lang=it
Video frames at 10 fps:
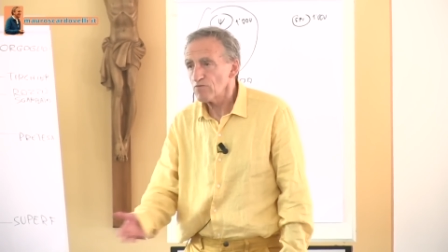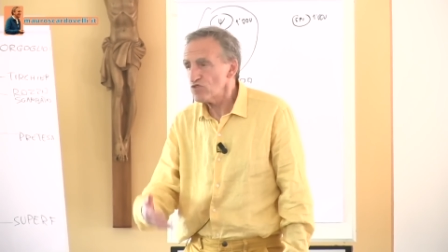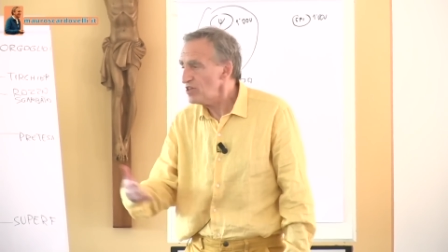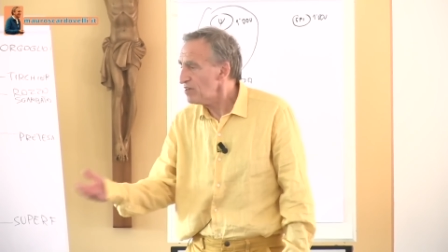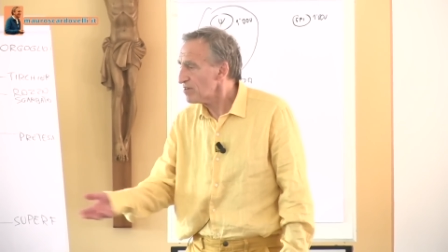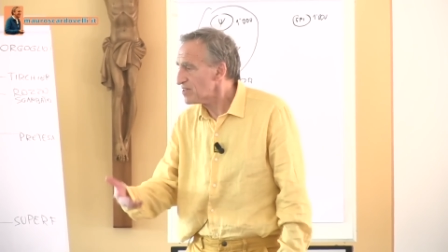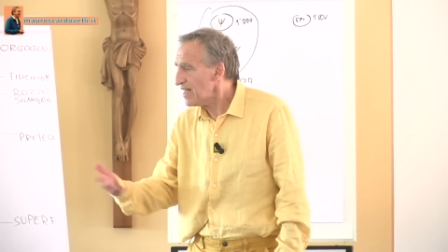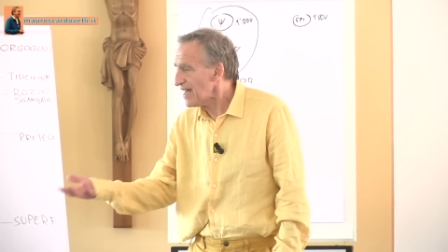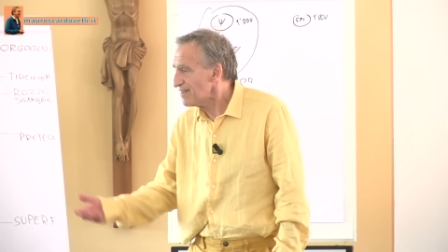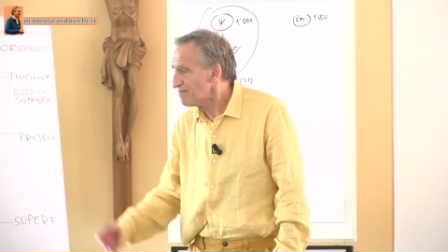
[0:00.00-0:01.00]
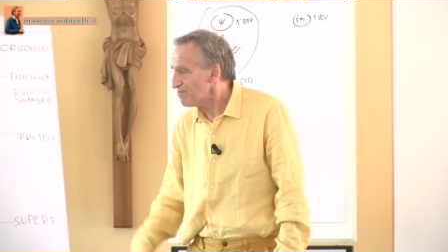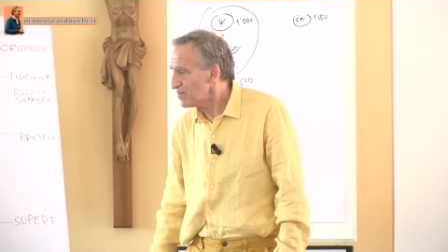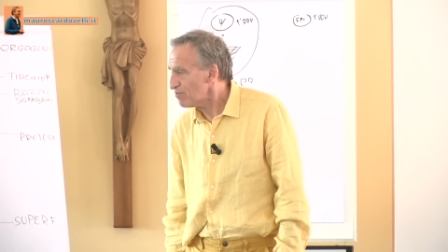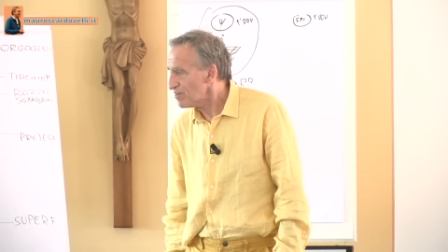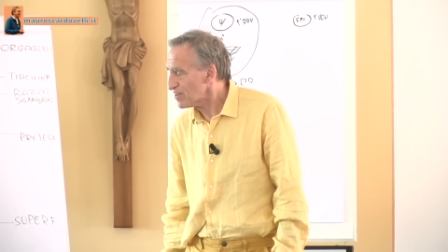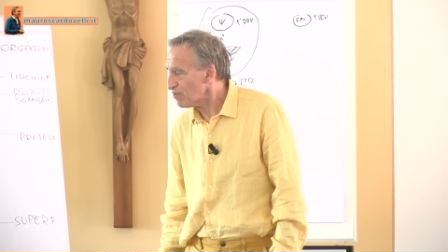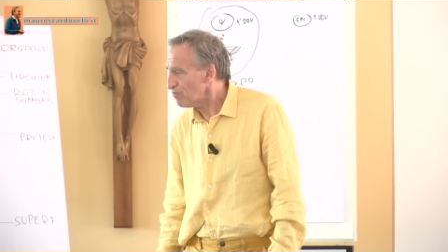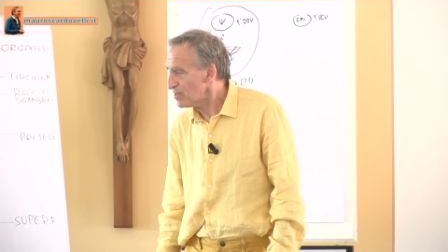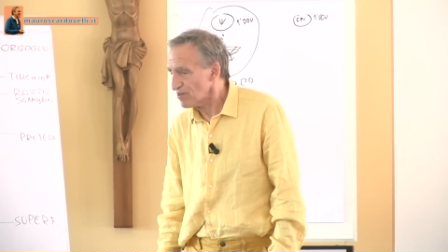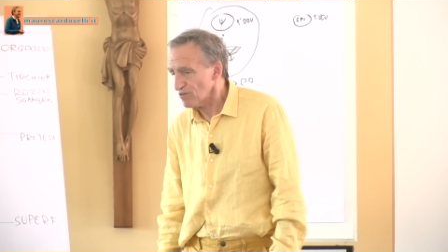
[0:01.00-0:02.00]
5-6 di queste
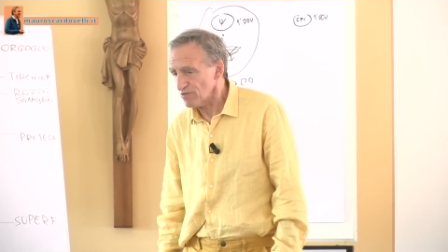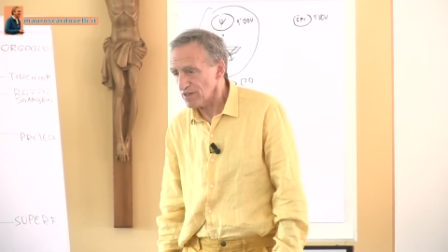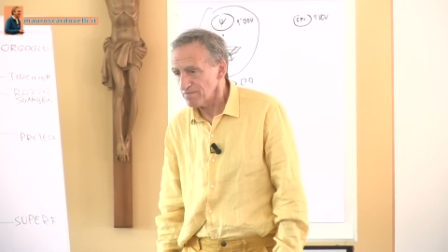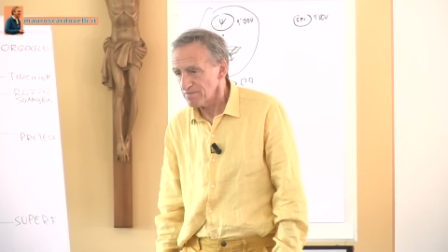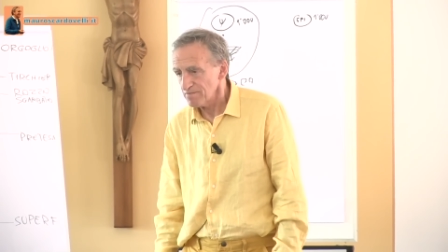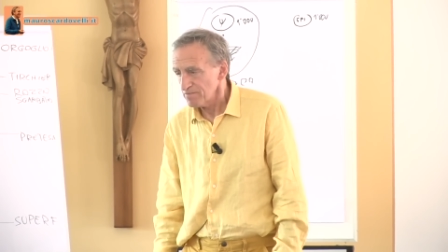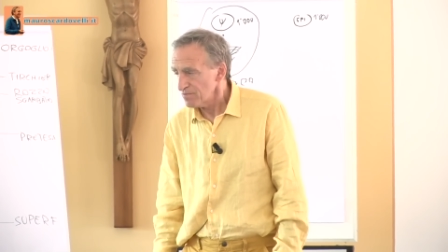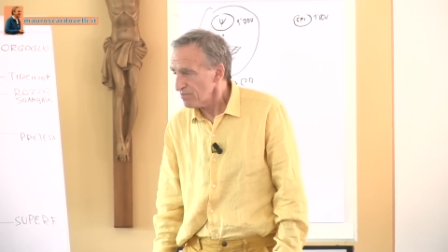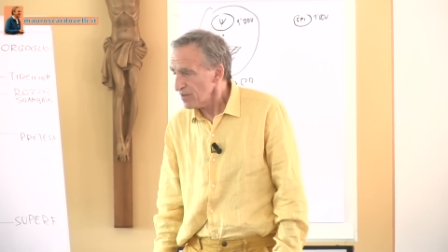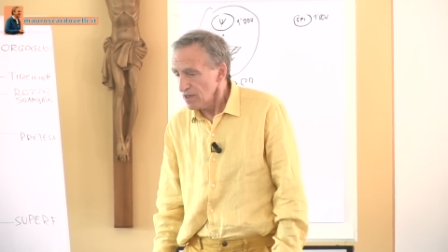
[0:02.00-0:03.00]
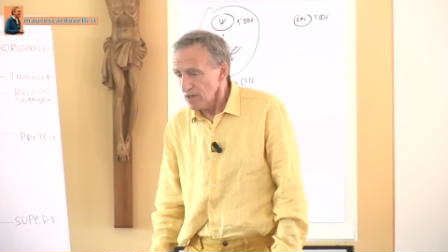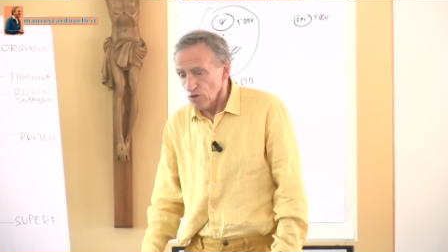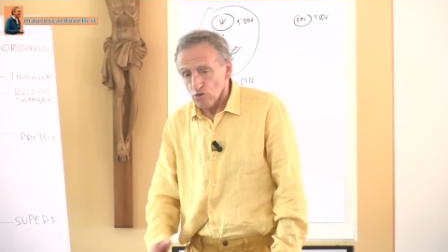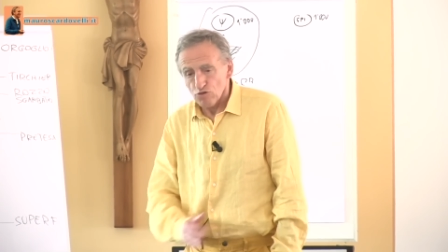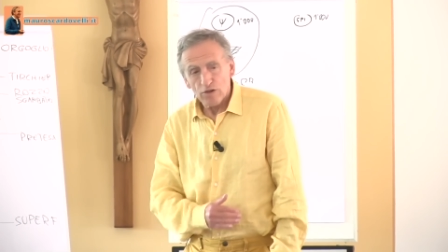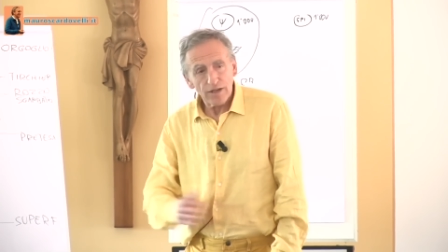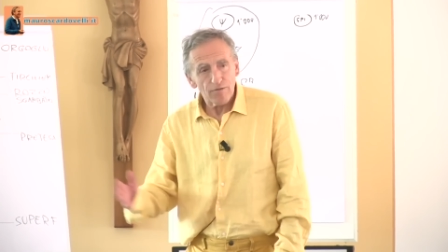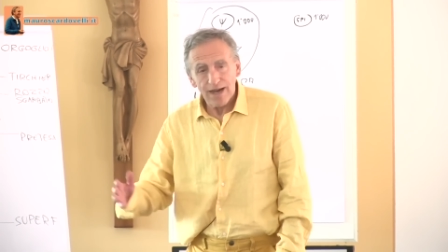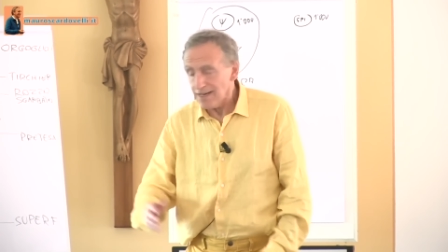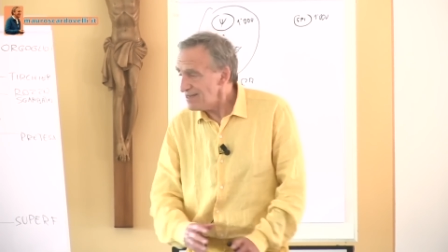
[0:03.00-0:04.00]
convinzioni, sulle
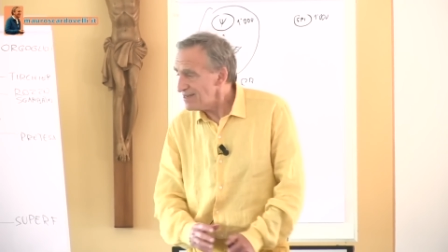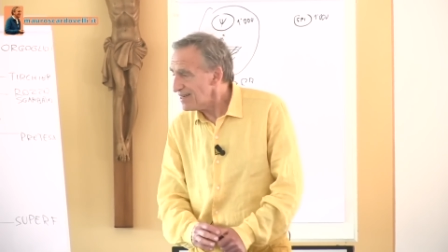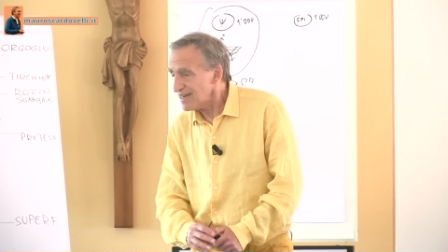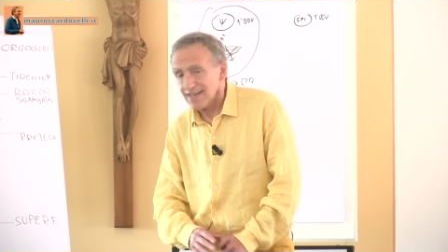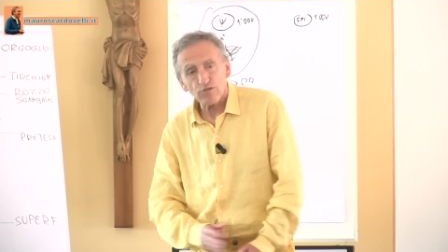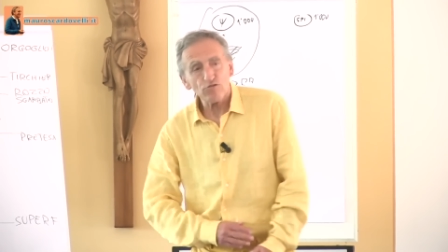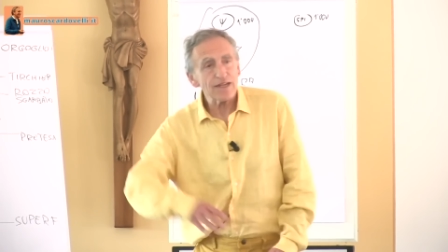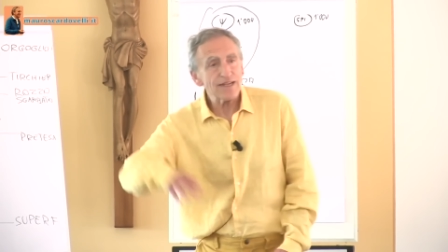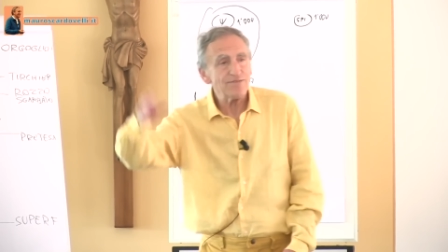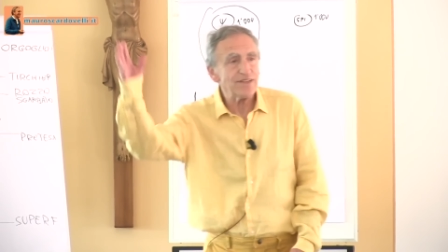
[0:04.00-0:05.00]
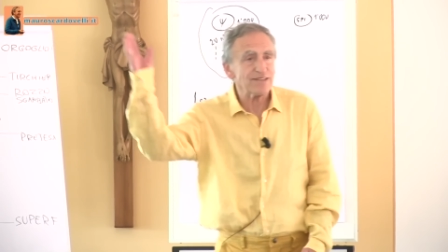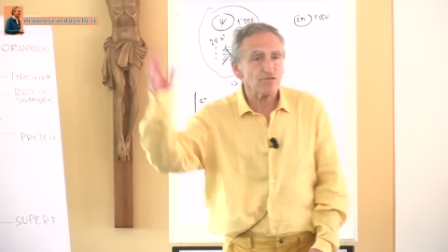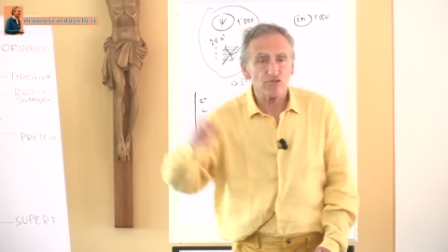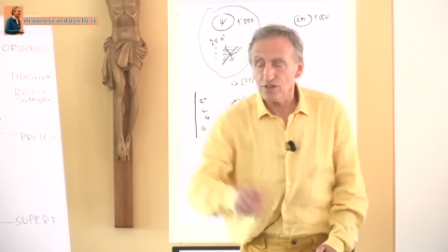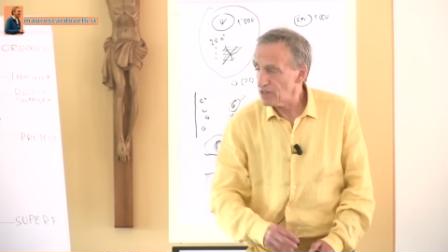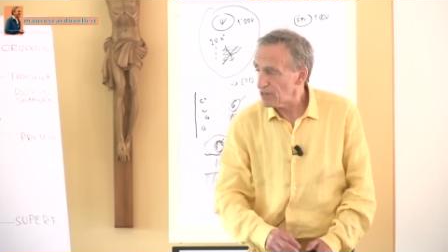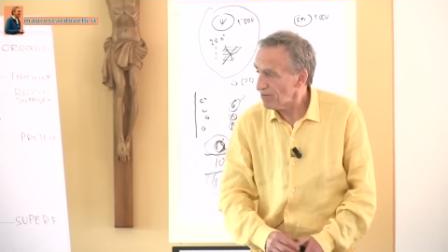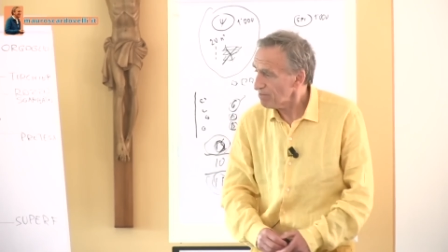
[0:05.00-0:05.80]
quali si crea tutta la vita successiva.